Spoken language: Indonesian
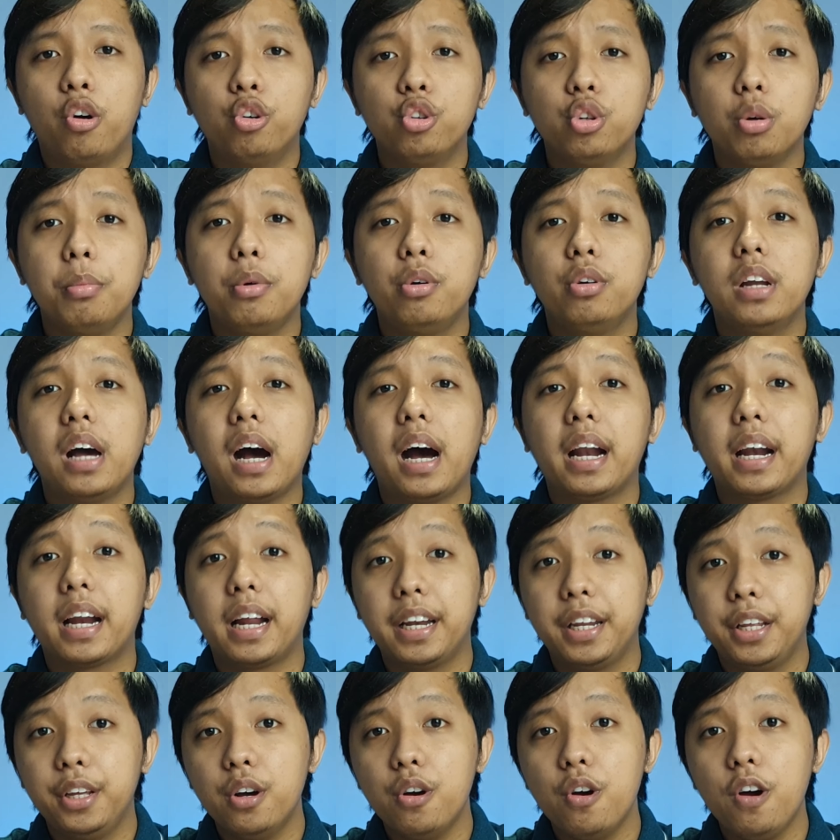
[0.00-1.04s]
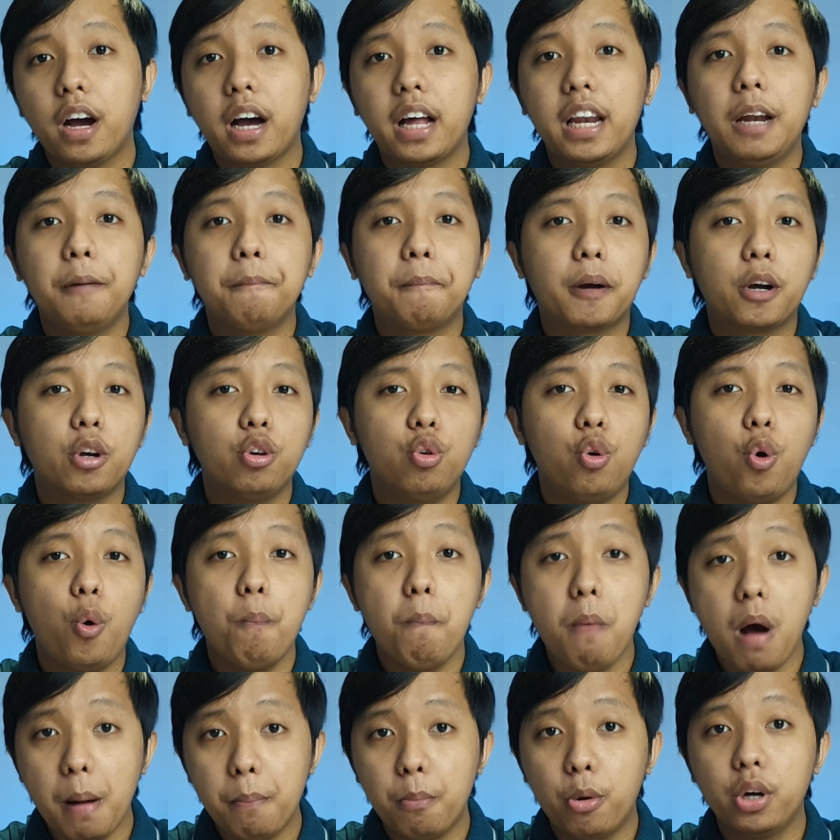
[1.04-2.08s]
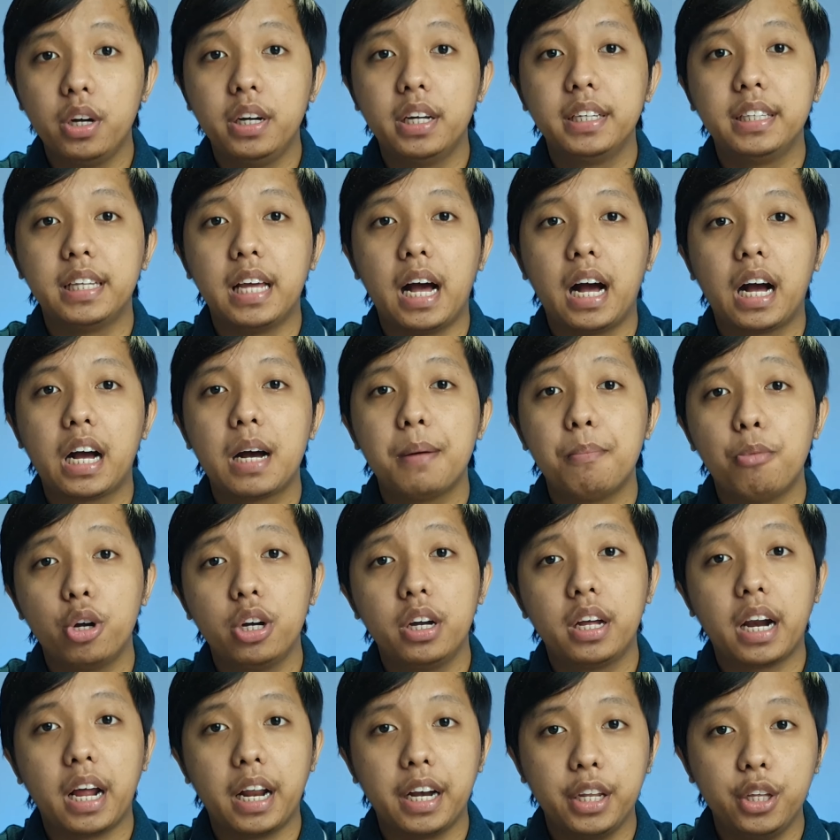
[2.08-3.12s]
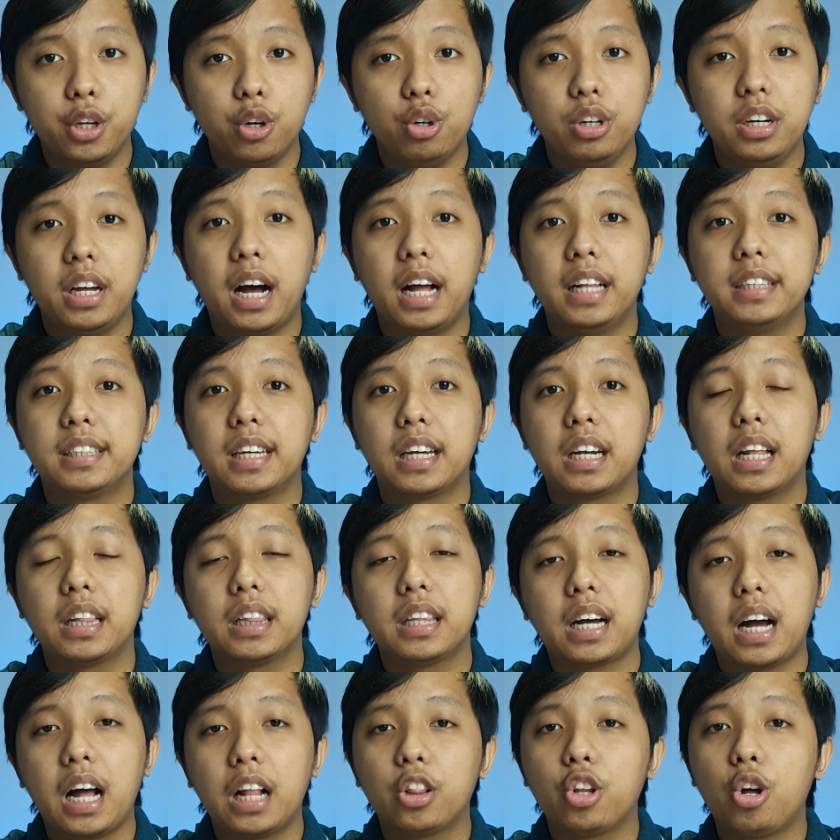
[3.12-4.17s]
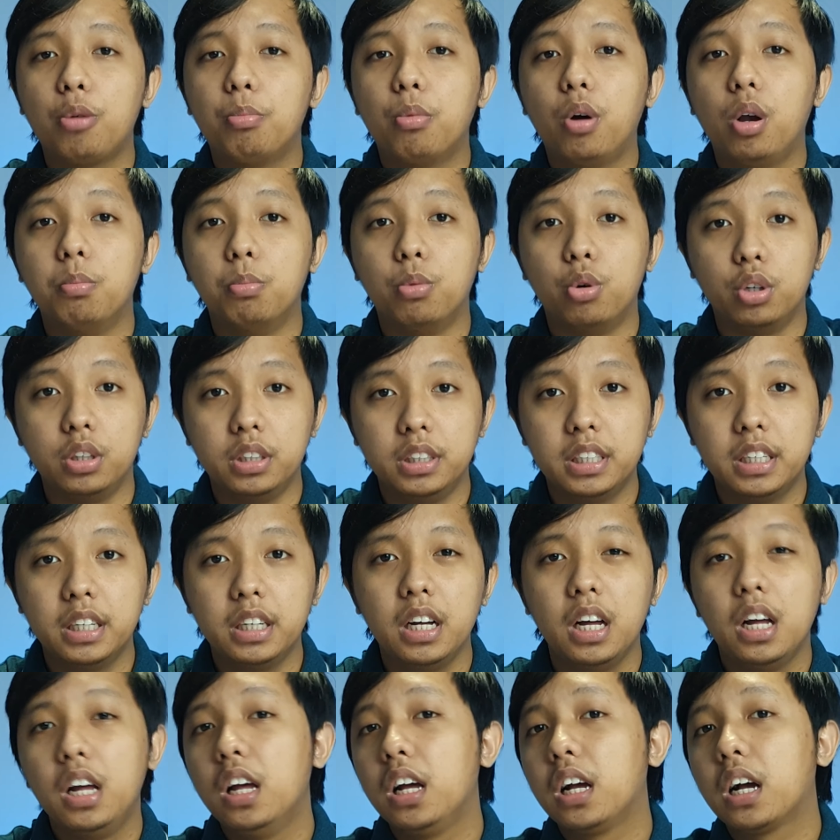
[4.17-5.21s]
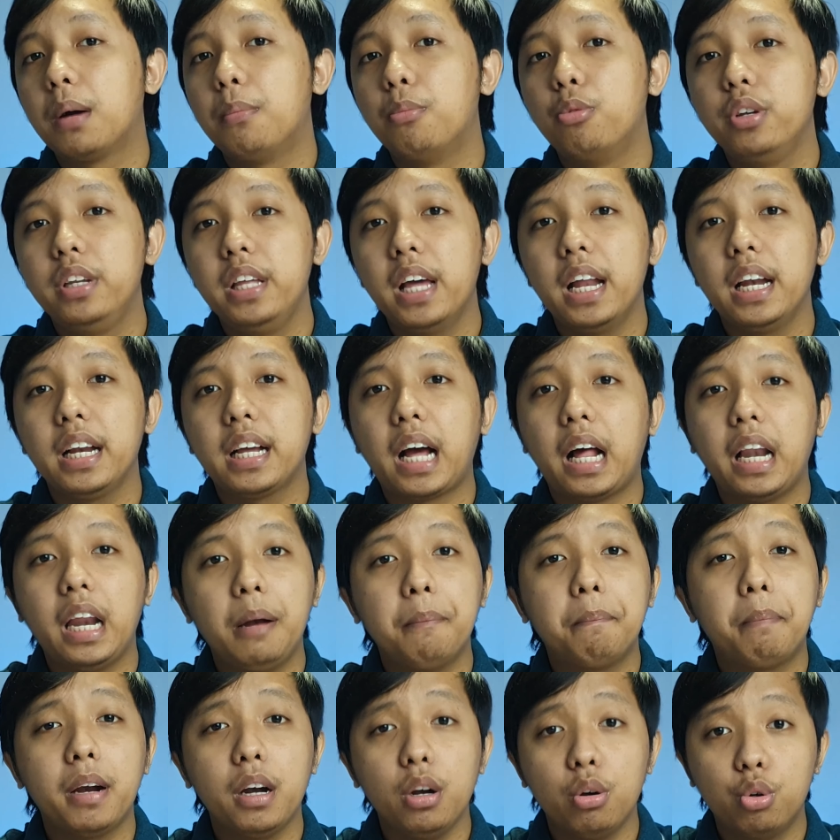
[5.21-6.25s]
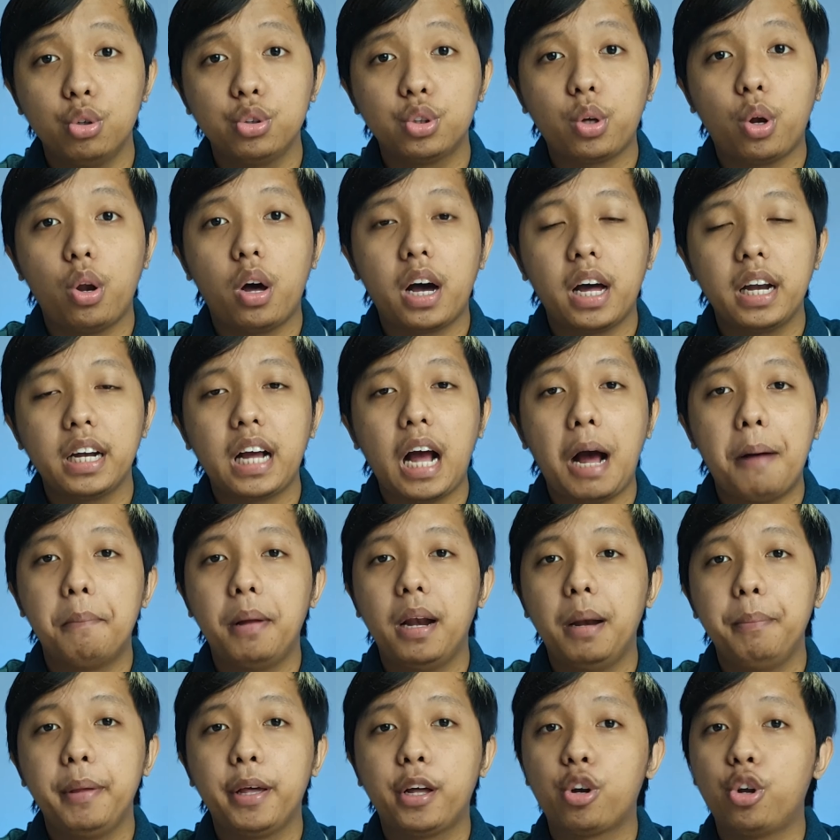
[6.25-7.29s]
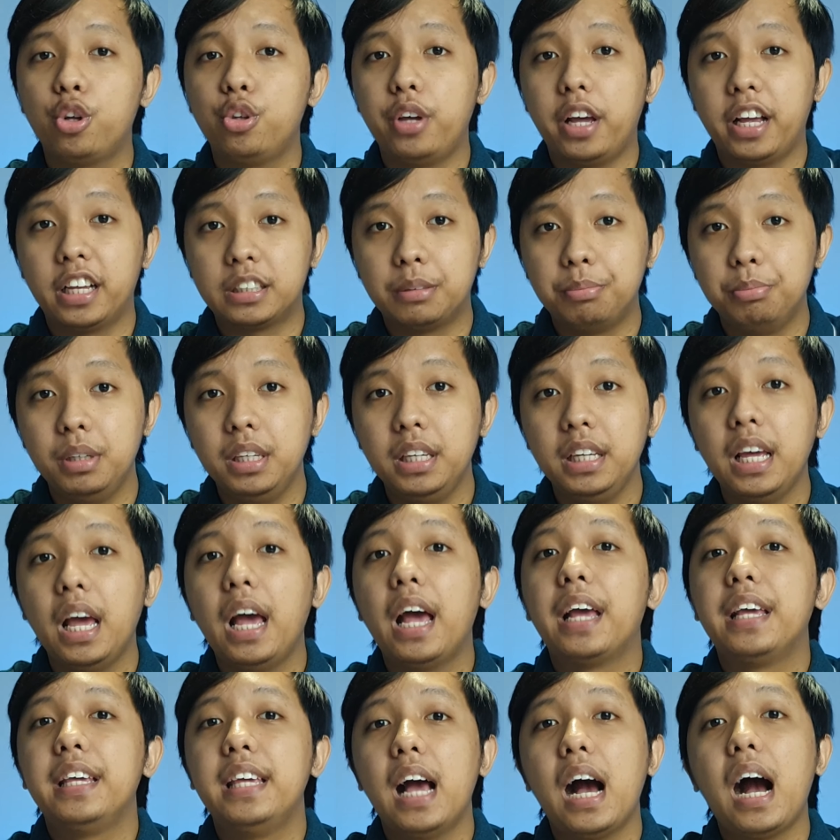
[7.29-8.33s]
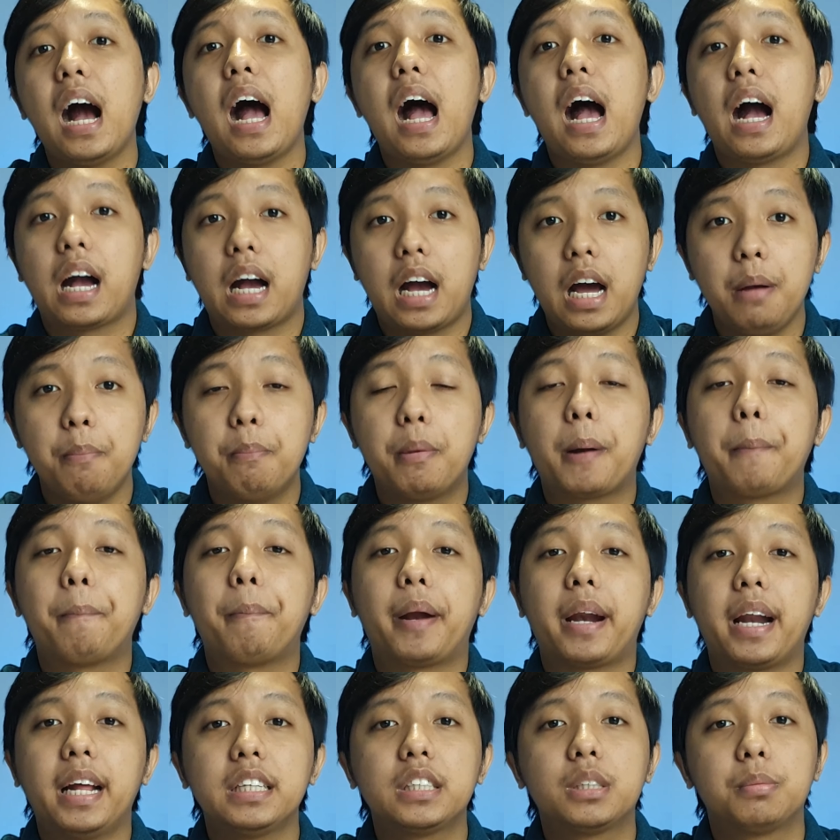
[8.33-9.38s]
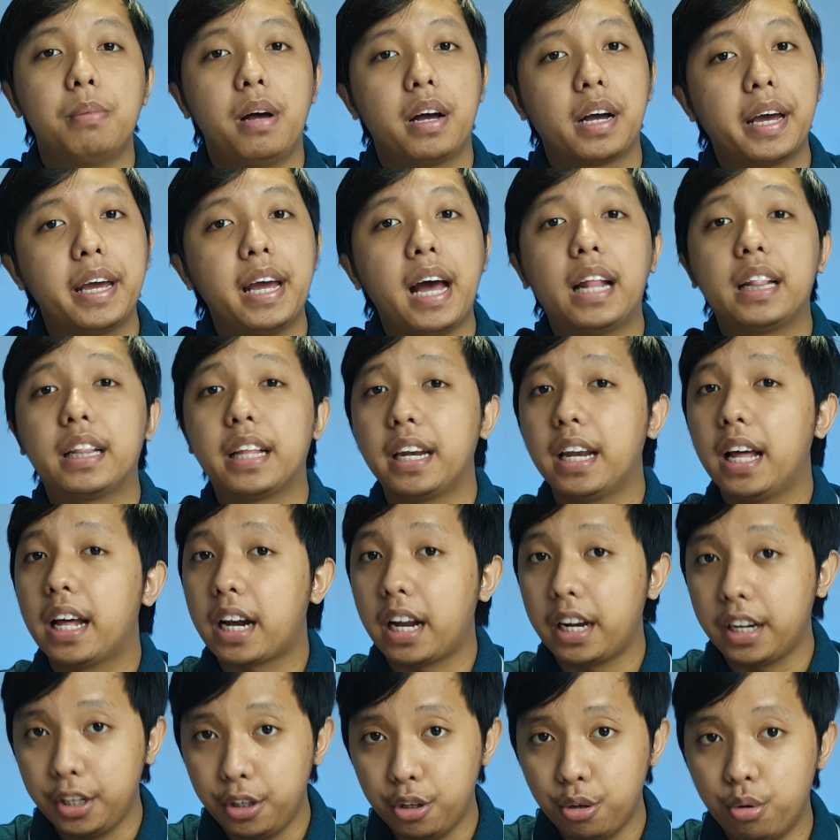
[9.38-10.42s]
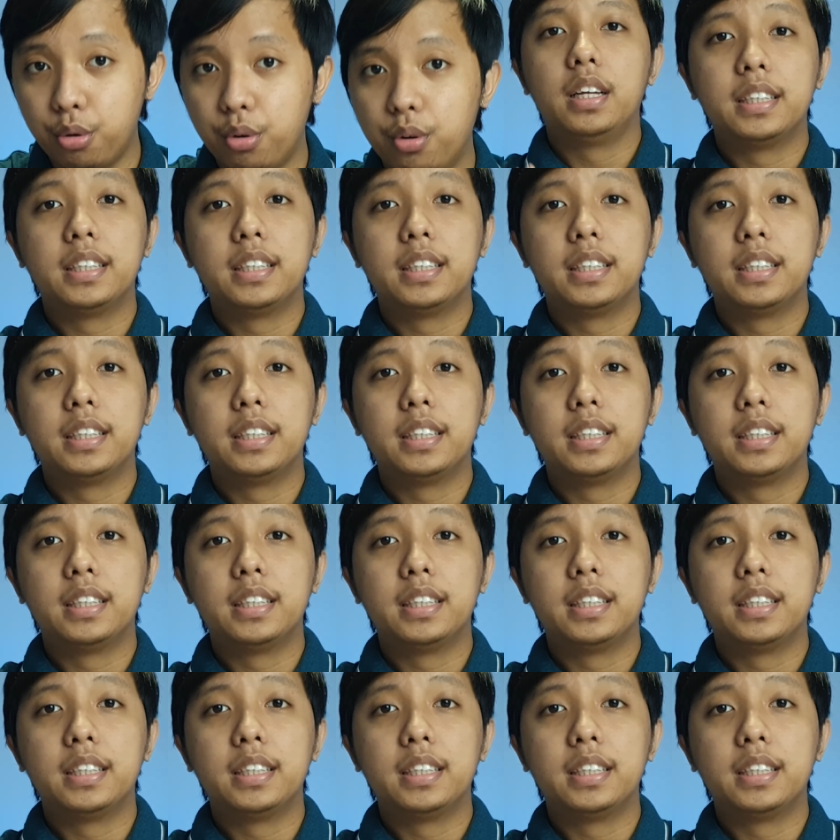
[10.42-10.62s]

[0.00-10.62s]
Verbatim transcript: Untuk menggunakan radio, kalian perlu ubah modenya ke mode radio dengan cara tekan tombol mode, kemudian kalian perlu colokan kabel micro USB yang akan berperan sebagai antena radio.